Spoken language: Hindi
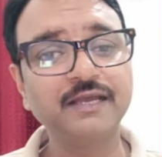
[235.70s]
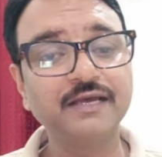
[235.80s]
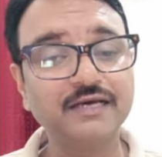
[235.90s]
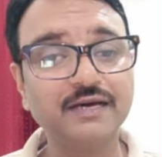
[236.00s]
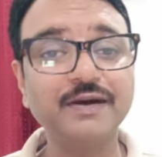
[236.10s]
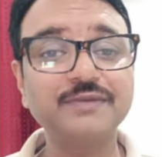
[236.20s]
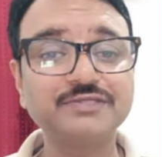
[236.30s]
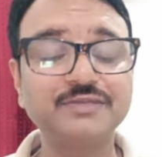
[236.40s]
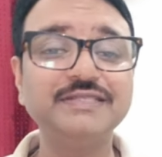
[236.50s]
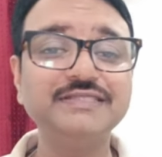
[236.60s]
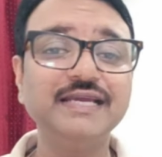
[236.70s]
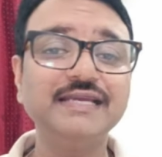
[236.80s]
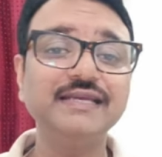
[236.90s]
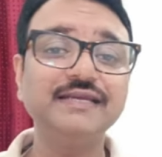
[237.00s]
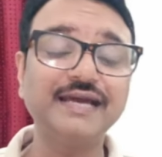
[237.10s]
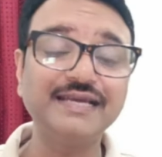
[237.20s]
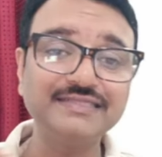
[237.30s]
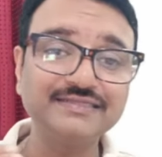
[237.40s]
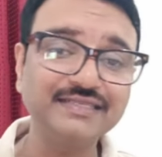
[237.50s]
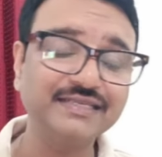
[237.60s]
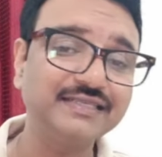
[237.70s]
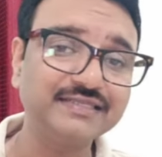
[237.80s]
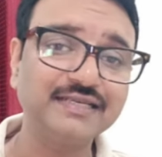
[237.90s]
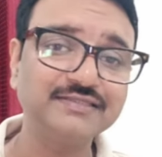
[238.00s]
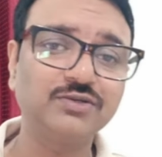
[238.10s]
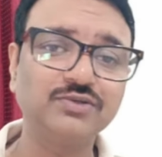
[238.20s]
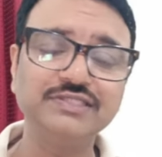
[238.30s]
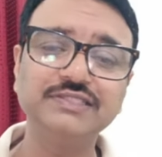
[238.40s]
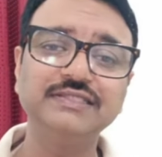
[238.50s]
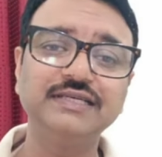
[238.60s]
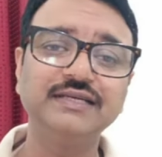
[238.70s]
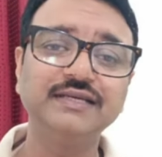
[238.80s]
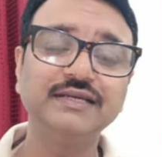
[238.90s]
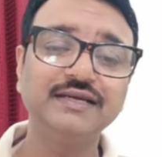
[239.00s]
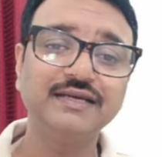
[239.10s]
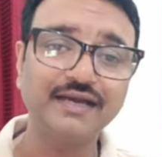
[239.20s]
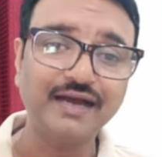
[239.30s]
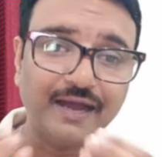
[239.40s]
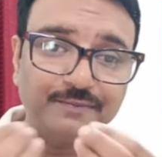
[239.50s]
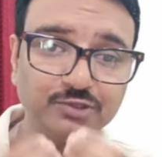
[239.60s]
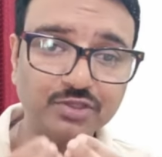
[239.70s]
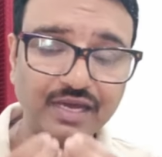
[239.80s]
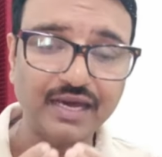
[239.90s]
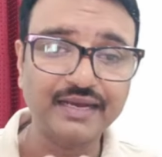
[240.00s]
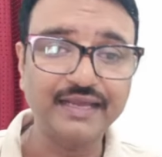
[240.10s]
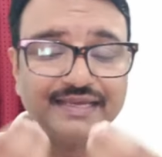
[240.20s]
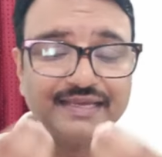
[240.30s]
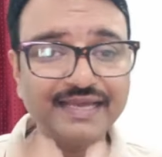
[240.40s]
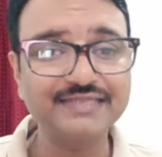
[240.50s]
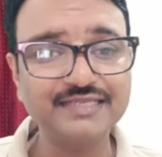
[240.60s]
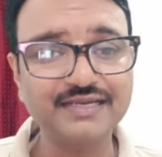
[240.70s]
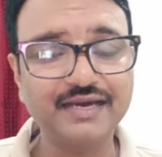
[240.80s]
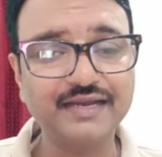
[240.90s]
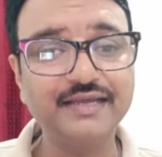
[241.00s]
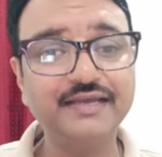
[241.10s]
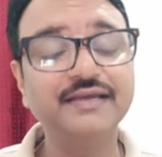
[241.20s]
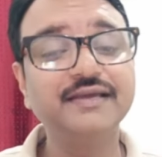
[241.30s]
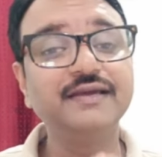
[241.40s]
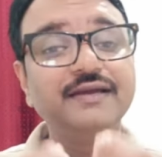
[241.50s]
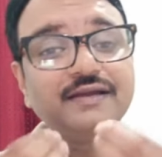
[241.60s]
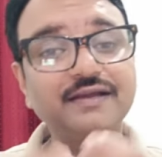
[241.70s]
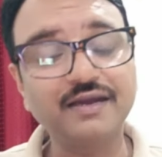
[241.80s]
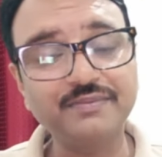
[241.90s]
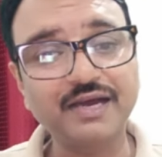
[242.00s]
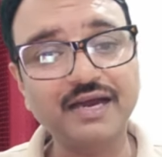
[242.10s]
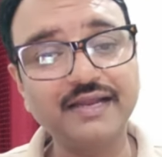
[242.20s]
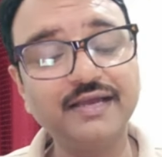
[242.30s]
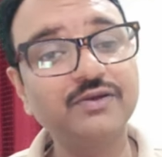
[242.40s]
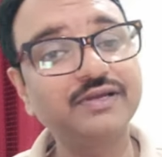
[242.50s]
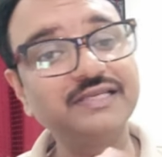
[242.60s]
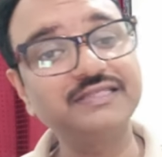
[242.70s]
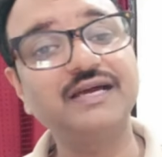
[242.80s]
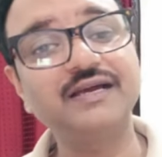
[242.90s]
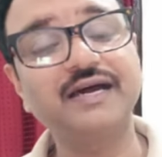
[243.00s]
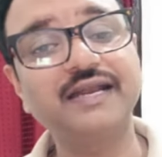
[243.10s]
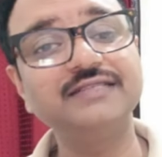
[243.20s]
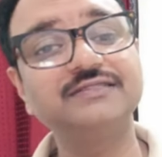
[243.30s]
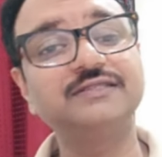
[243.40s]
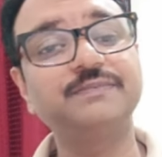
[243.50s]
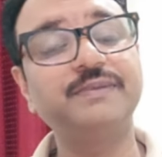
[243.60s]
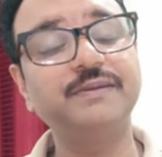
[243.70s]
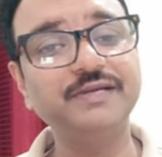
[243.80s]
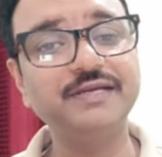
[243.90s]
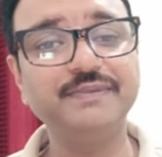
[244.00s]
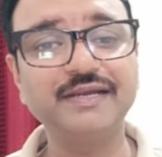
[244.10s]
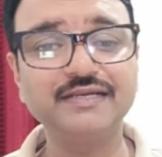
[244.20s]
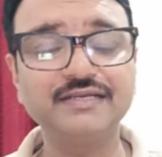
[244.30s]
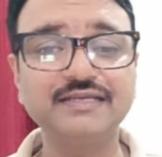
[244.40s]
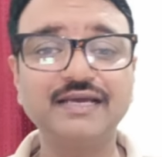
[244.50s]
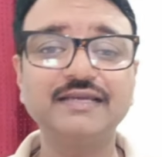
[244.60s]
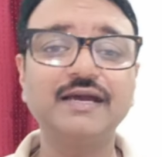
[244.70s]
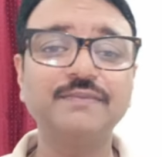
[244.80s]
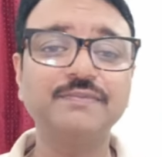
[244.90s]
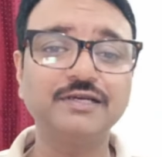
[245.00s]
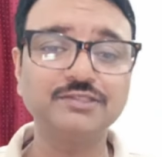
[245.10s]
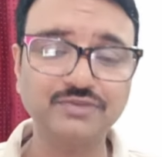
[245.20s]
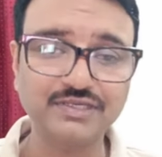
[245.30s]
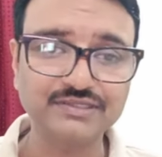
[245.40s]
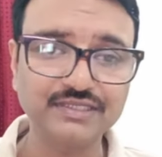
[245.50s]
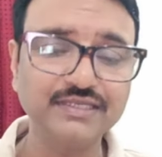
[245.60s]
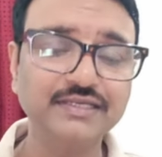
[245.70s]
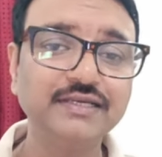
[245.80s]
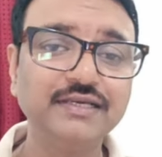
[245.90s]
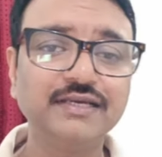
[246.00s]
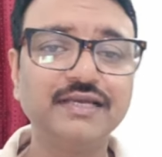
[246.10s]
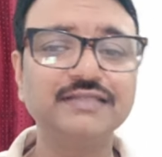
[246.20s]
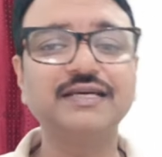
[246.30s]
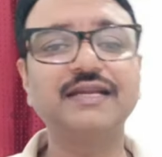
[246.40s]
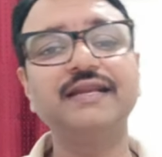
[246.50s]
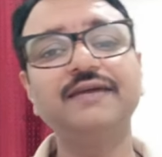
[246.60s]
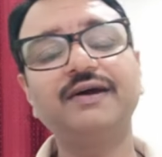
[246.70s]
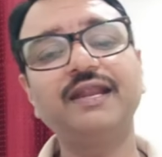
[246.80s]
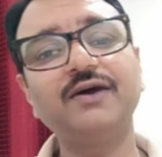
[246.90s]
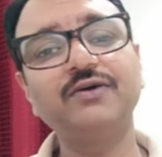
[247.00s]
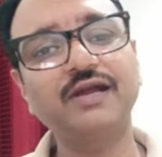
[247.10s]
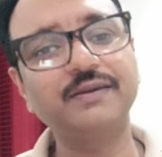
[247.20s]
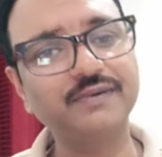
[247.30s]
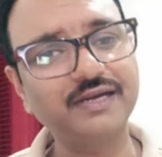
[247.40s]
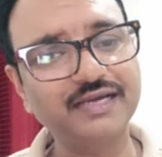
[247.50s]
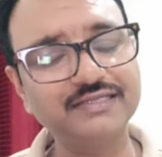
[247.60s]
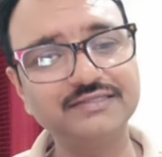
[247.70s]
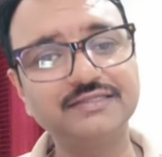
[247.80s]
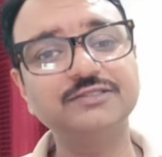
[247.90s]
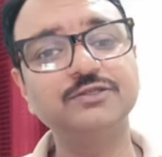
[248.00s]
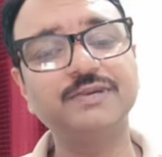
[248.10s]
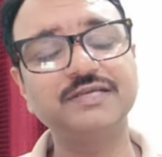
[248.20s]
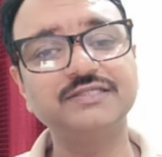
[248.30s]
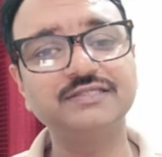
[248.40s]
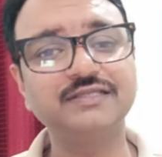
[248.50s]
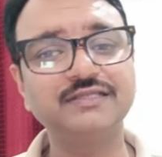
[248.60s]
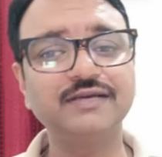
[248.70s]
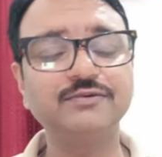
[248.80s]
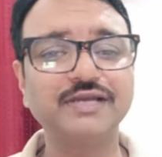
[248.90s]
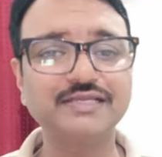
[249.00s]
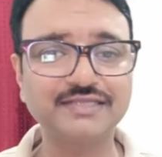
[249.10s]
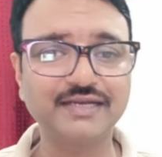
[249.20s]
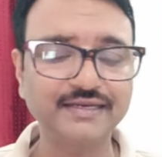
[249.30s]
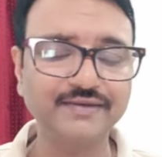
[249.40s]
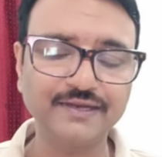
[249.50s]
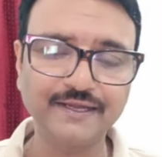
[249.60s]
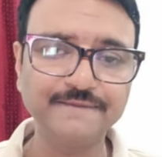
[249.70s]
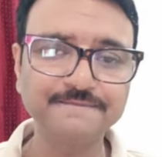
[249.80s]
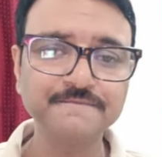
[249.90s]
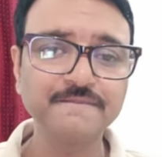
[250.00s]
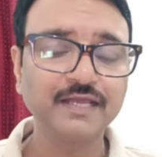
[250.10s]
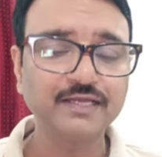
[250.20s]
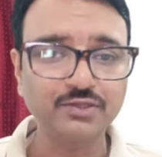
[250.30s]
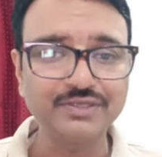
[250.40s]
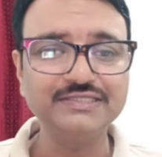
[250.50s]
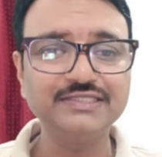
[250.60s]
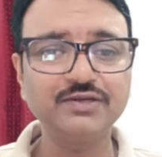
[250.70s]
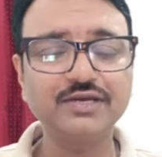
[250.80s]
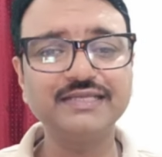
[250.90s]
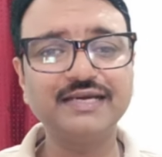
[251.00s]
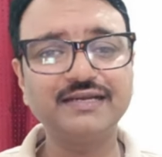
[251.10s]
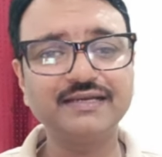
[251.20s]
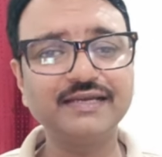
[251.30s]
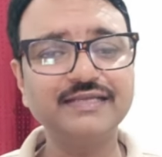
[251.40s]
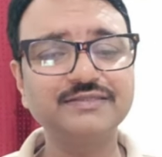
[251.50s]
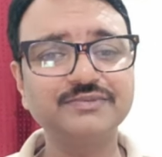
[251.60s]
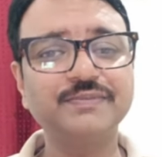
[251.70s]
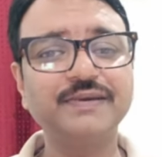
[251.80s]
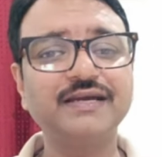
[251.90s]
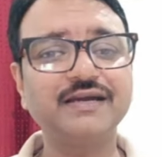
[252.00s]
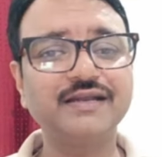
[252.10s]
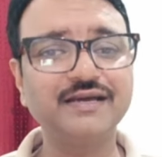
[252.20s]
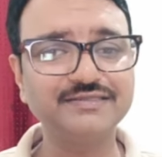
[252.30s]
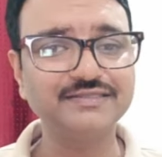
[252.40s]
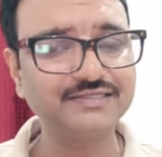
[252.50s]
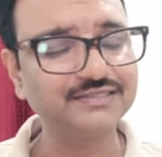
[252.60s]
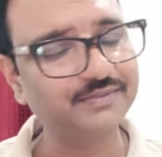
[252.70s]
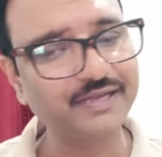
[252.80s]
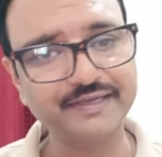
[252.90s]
अब आप समझिए कि डाइजेशन कितना ज़रूरी चीज़ है आप जो खा हैं कैसे खा रहे हैं कब खा रहे हैं और कितना खा रहे हैं इस सब पे भी डिपेंड करता है कि आपका स्वास्थ्य कैसा रहने वाला है और आपका डाइजेशन जो पाचन तंत्र है वो कैसा रहने वाला है तो इन चीज़ों का ध्यान रखेंगे सबसे पहले खाना अच्छे से चबाएं